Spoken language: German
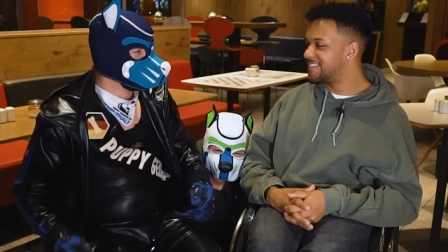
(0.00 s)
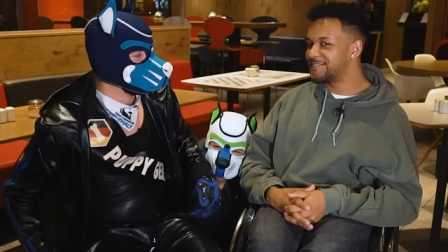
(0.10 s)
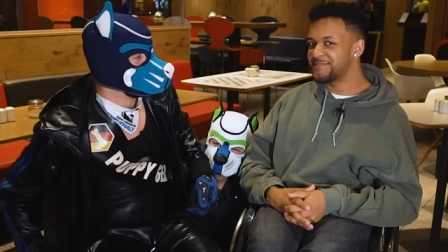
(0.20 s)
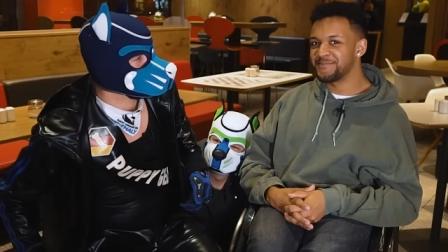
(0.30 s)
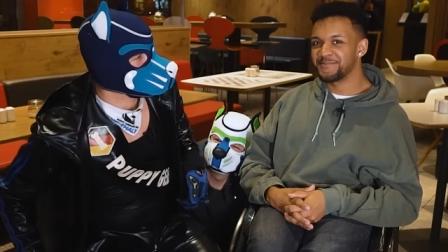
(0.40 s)

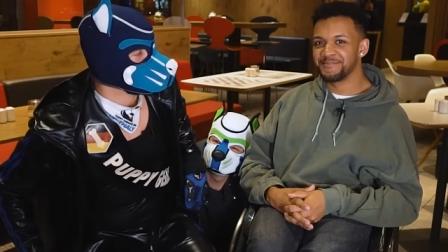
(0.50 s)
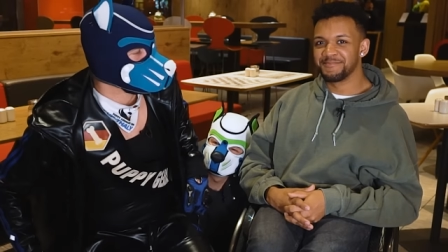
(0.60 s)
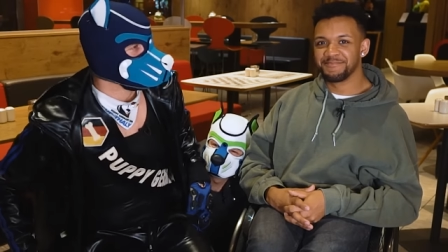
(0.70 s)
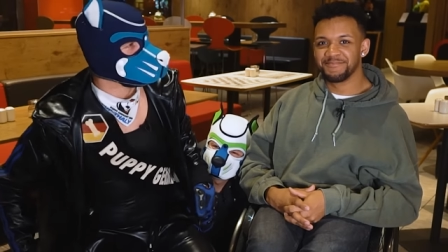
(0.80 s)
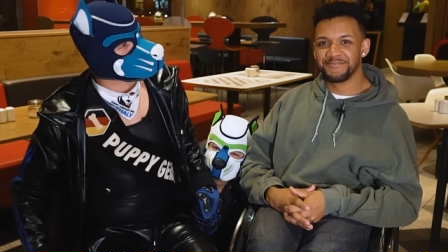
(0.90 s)
Nein,
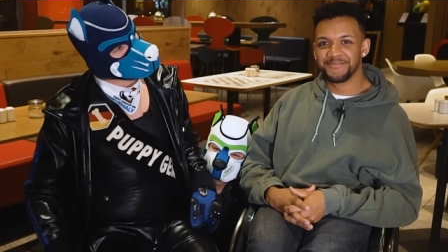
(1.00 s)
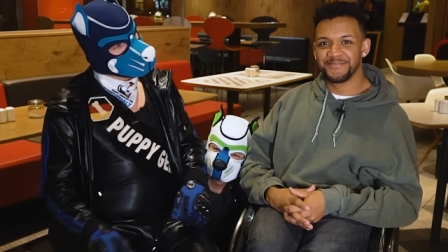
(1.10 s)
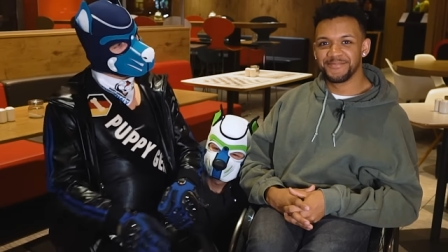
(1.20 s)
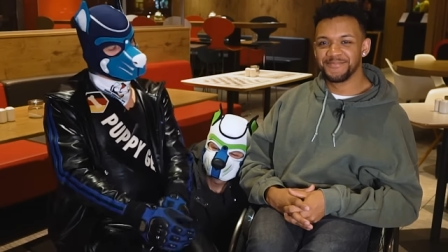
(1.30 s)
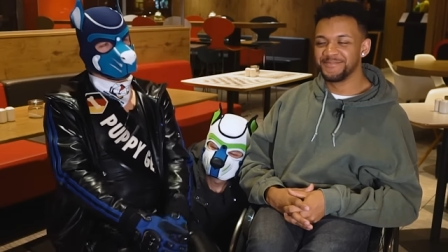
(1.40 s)
ich bin
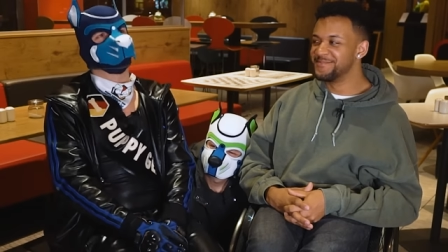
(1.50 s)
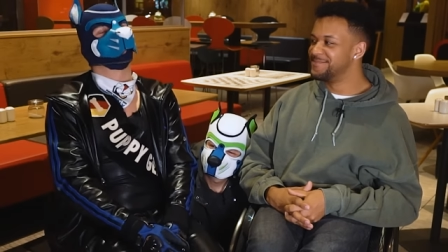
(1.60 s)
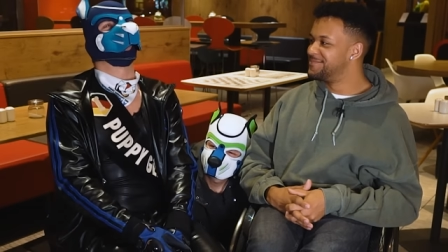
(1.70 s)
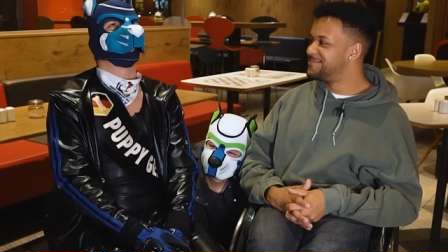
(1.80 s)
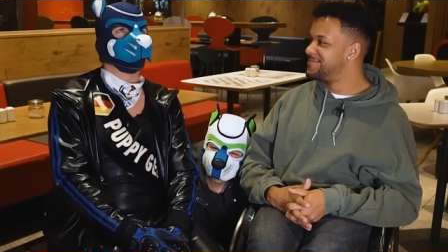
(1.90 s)
definitiv
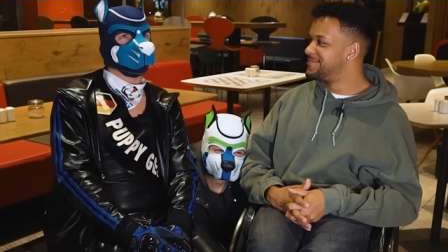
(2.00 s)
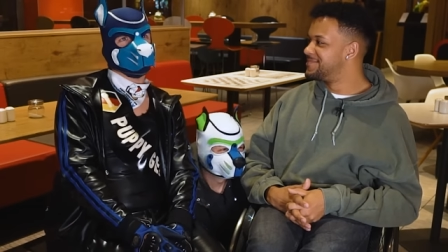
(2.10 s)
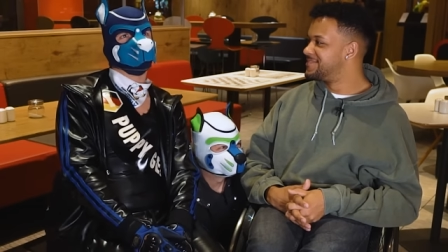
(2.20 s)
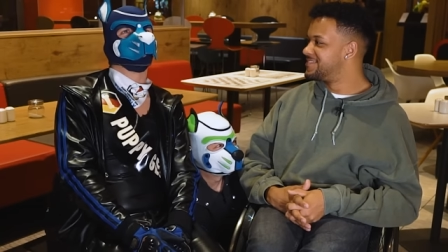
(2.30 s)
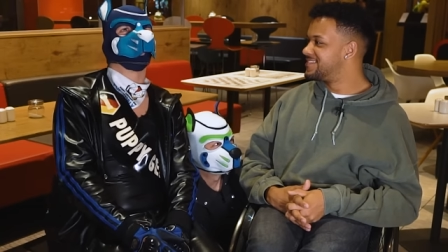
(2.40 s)
nicht
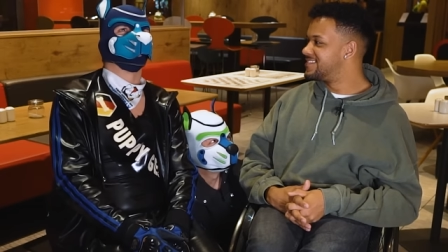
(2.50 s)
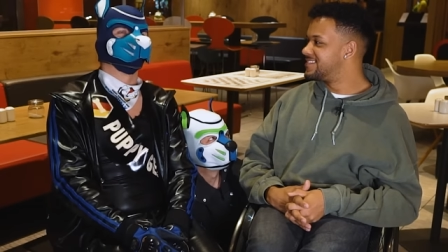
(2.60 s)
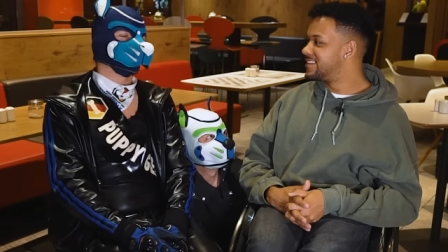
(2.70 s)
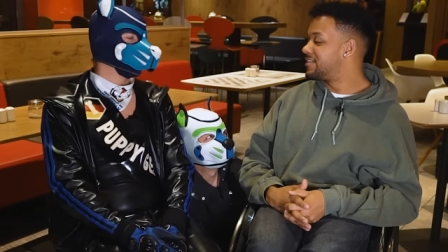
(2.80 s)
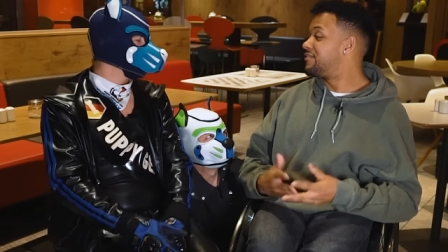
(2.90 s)
normal, aber.
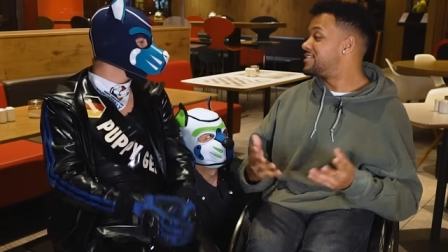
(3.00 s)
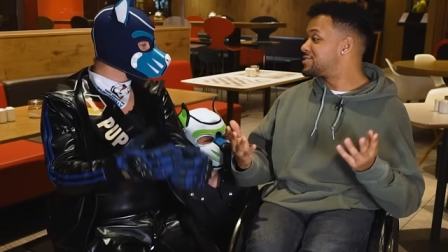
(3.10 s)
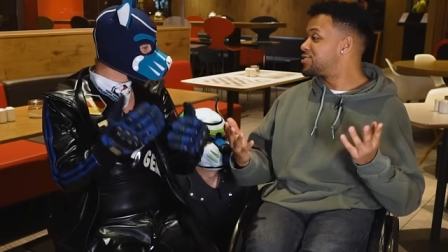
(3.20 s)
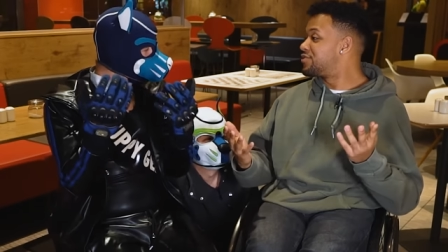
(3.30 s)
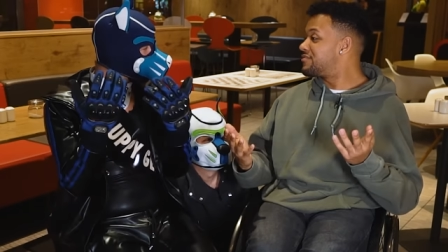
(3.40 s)
Ja, wer will
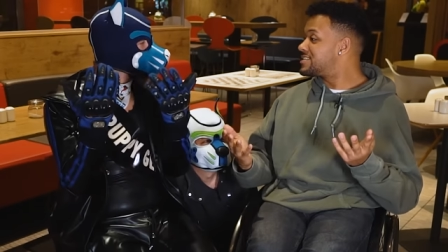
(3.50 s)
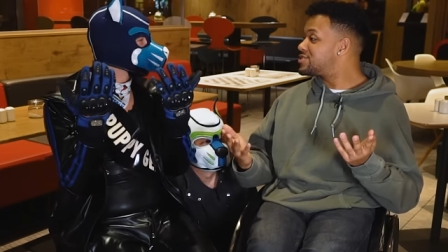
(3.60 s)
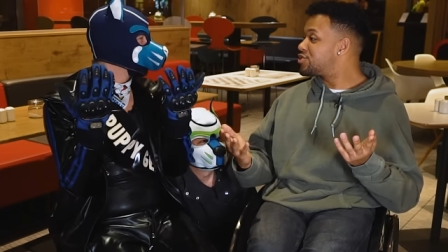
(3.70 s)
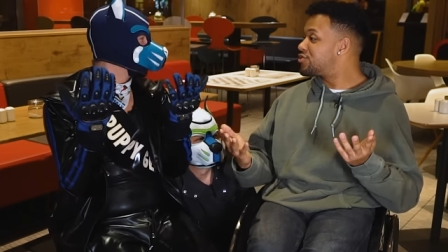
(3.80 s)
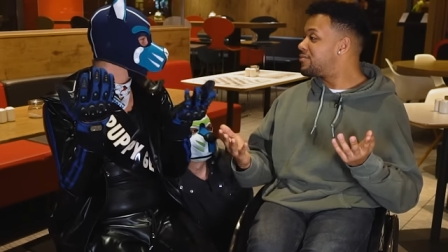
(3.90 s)
schon, schon, wer
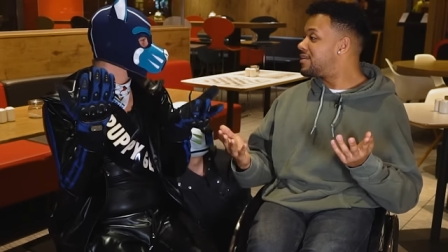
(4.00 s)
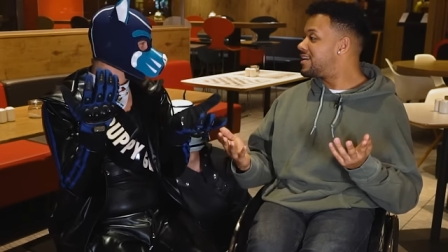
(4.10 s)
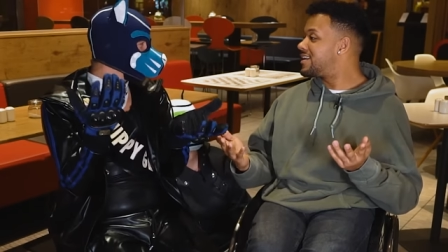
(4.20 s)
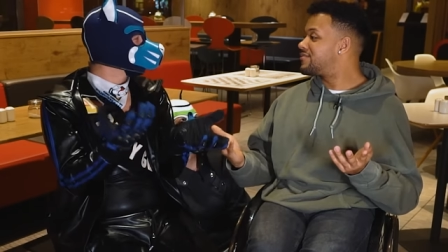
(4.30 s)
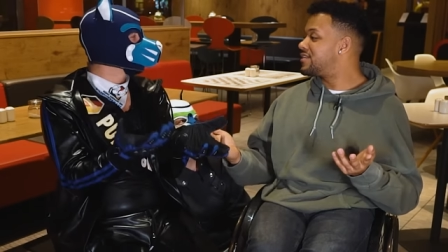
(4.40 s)
schon normal,
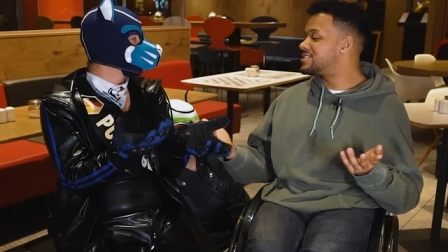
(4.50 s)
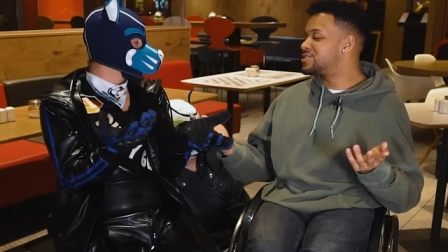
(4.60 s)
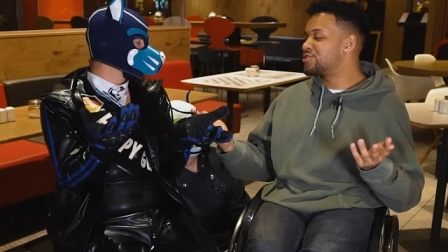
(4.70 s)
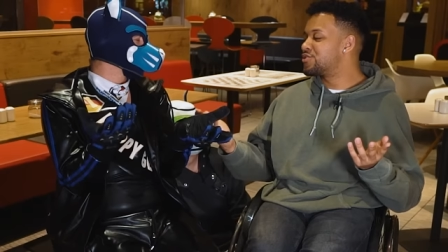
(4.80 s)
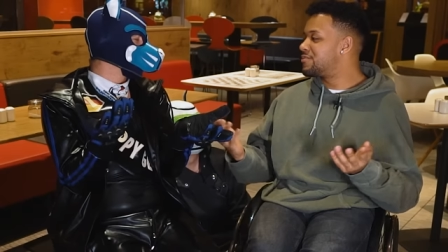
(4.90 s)
normal. Ja, und wer
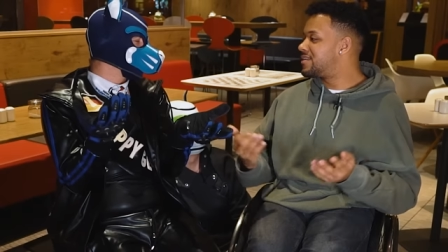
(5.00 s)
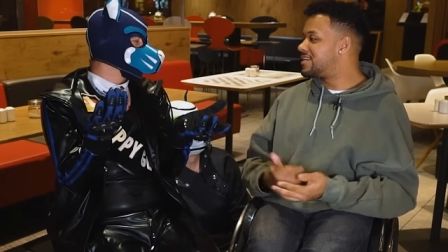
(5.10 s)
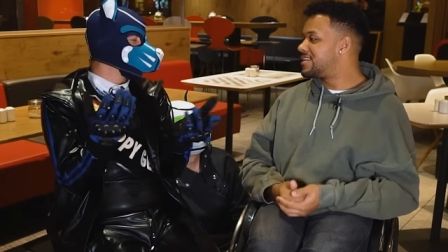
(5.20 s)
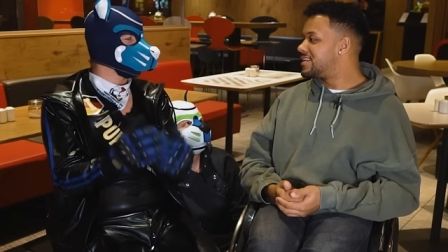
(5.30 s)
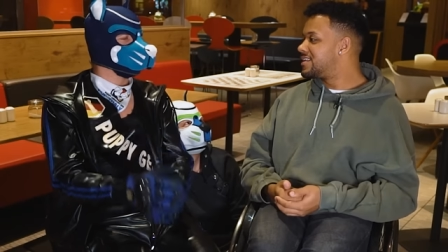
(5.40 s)
will schon
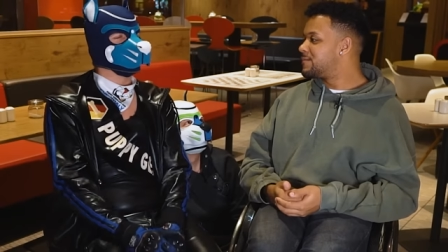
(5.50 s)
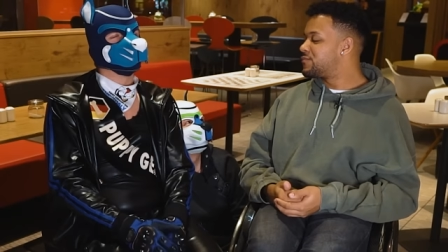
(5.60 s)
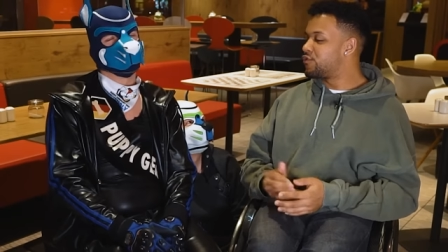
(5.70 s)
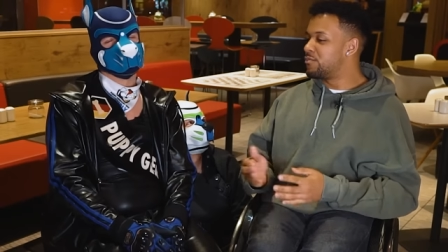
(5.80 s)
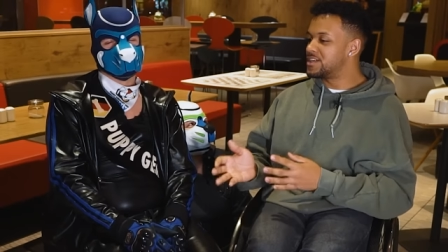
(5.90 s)
normal, sein?
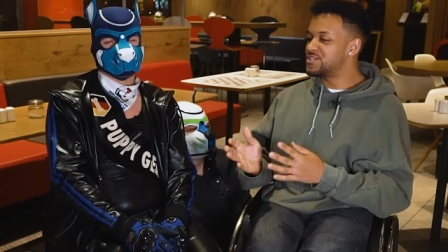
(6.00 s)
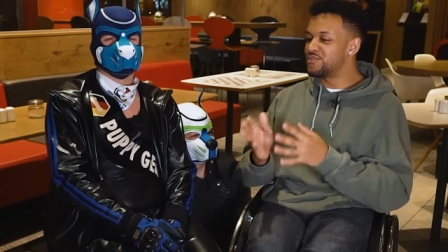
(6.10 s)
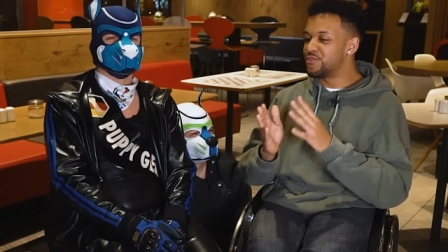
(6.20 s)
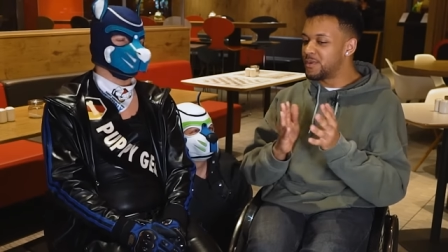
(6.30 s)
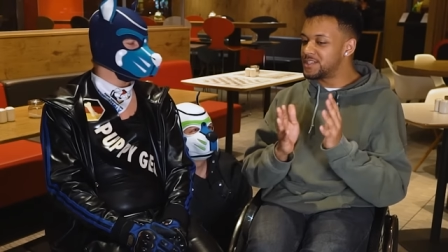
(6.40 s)
Wo machst
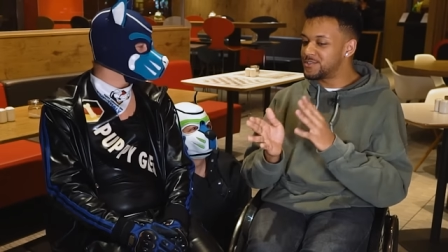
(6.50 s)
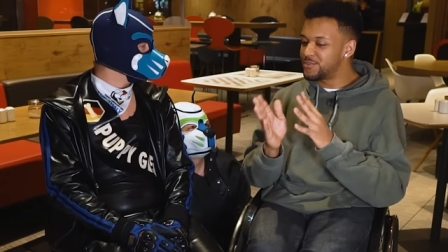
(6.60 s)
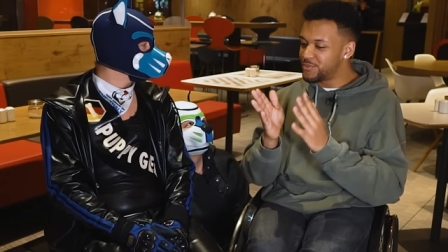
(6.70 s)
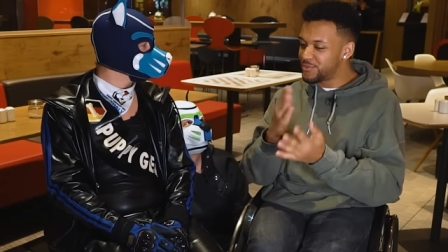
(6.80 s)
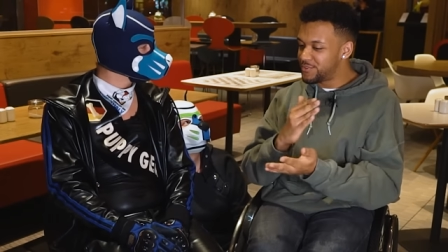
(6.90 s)
du, wo machst
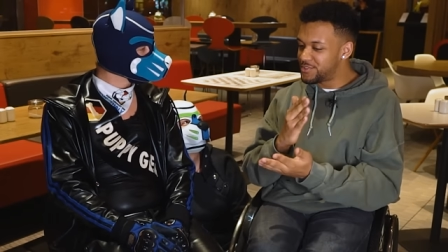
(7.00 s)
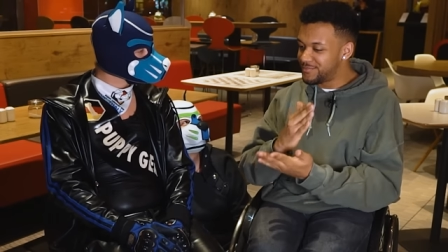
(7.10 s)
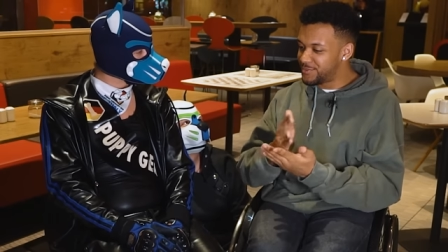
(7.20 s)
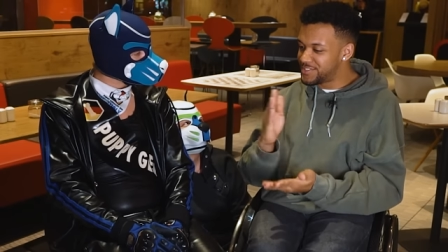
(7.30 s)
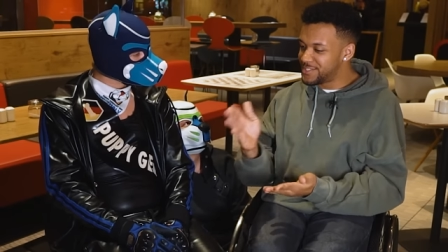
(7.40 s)
du, wo, wo,
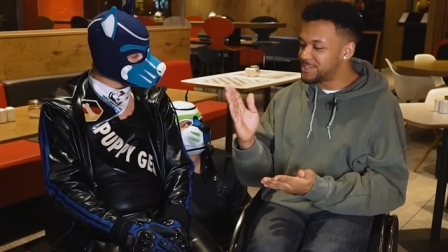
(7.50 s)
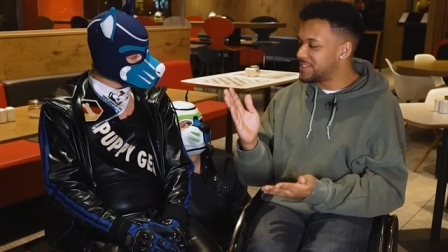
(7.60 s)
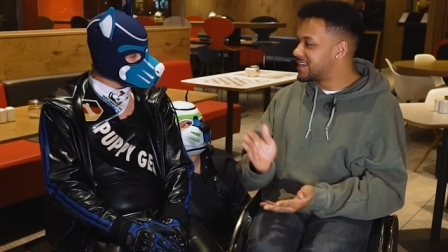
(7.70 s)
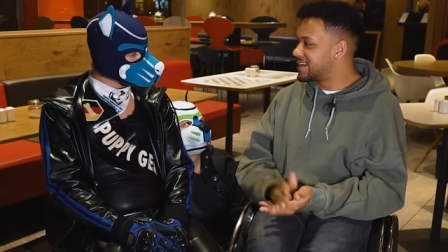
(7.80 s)
wo ziehst du die